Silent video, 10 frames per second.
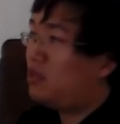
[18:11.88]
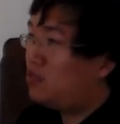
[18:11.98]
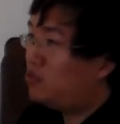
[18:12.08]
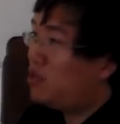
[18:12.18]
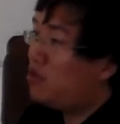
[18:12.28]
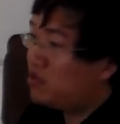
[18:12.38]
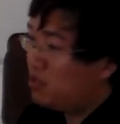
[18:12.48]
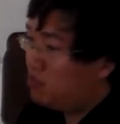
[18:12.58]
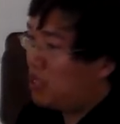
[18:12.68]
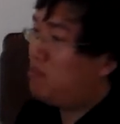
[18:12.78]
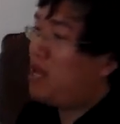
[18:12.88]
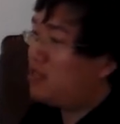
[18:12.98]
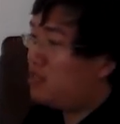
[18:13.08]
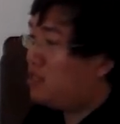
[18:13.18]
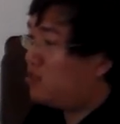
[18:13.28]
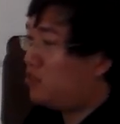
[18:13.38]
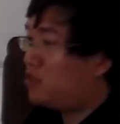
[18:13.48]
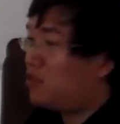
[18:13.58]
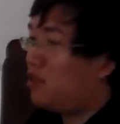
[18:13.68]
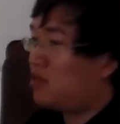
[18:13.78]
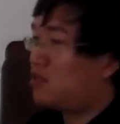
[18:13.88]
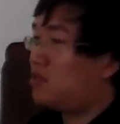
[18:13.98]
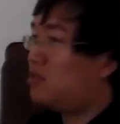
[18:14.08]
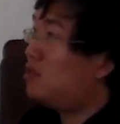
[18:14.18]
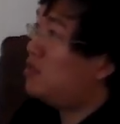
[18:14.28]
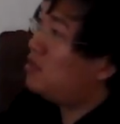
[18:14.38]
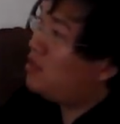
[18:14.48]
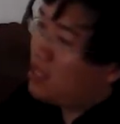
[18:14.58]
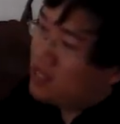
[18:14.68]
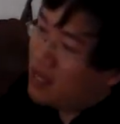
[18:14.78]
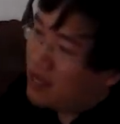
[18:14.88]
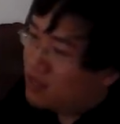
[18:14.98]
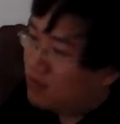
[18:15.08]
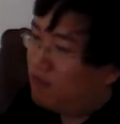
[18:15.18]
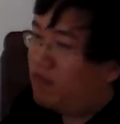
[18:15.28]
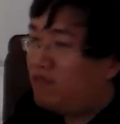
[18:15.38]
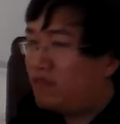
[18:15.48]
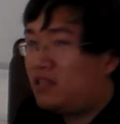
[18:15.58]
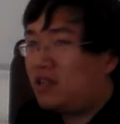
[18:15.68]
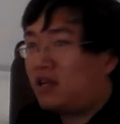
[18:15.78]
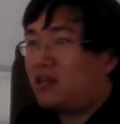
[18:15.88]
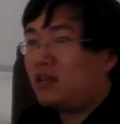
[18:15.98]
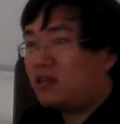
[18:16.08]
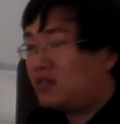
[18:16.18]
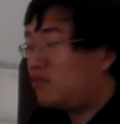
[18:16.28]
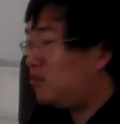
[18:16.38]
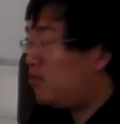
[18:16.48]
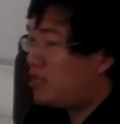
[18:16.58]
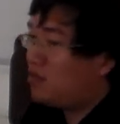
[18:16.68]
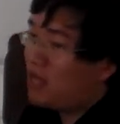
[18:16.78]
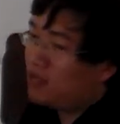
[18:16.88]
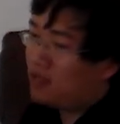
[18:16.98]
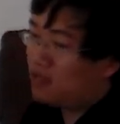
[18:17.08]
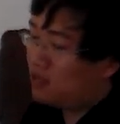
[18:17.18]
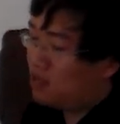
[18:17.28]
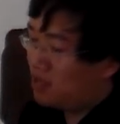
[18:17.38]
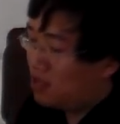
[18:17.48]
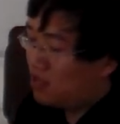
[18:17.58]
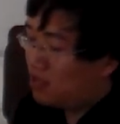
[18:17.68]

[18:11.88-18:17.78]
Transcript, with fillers: 你最后你明白了这些所有的道理之后，天下这种纷纷攘攘、这种乱七八糟的事情，